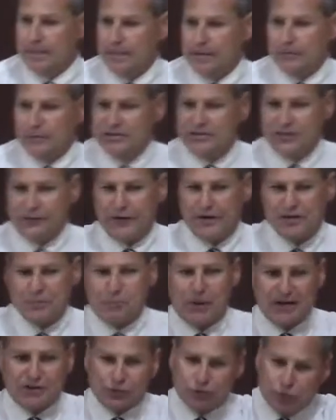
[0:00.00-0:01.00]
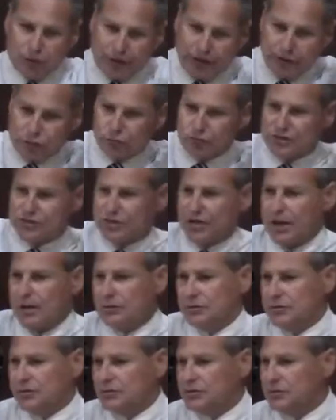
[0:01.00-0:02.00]
Você faz parte do reino dos
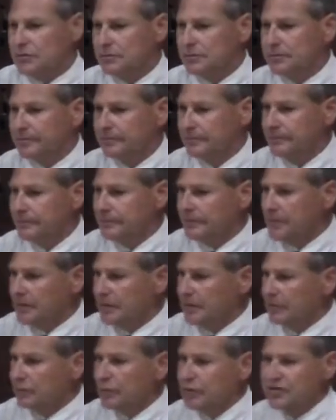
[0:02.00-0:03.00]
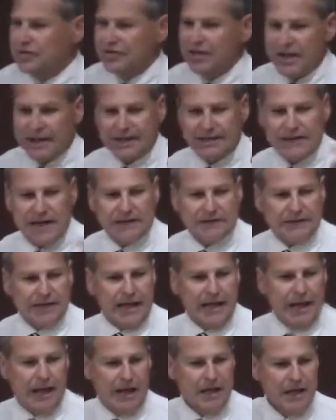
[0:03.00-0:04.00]
céus você aqui na
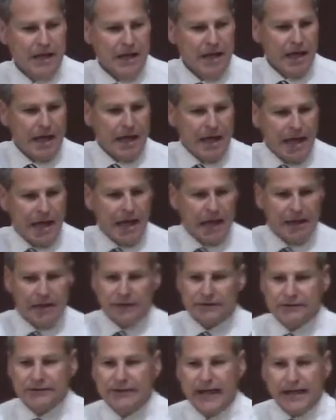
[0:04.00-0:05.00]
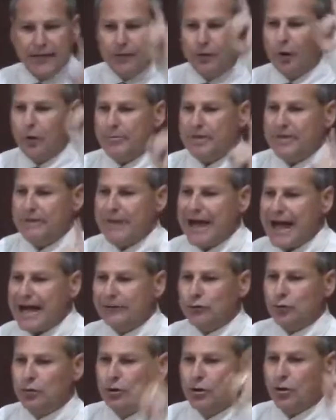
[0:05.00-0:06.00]
terra é
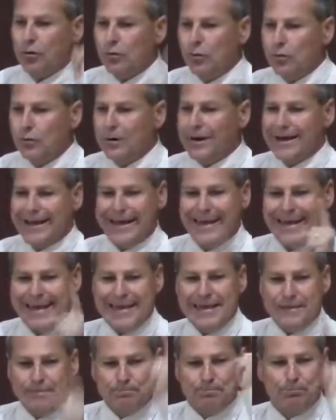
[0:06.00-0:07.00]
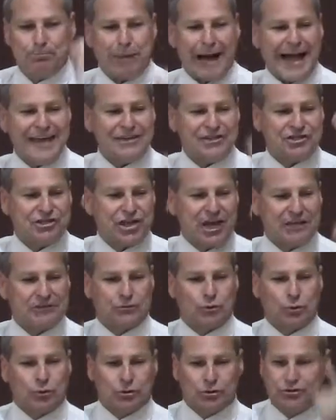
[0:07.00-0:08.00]
denominado um
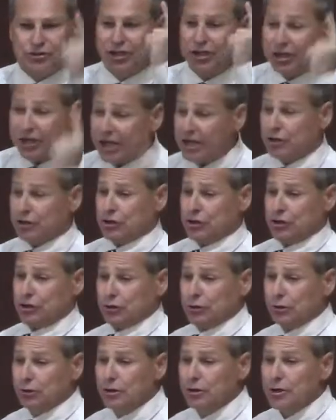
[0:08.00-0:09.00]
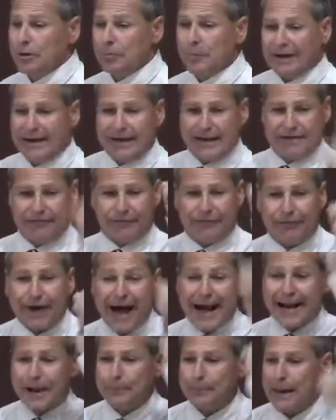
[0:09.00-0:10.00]
embaixador de Cristo para
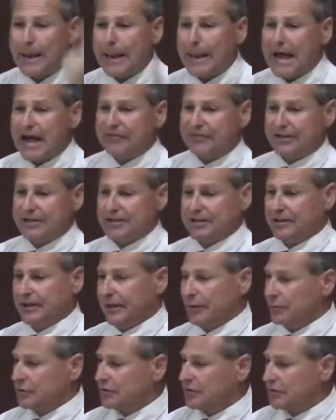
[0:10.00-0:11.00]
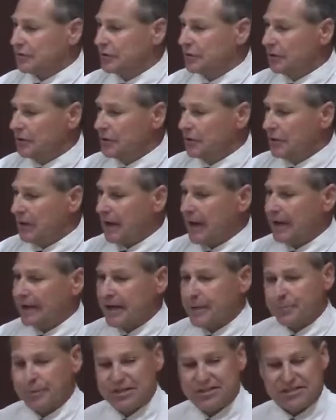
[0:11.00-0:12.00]
levar a palavra de Deus a
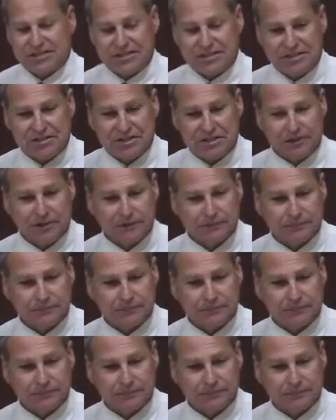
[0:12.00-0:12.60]
quem precisa.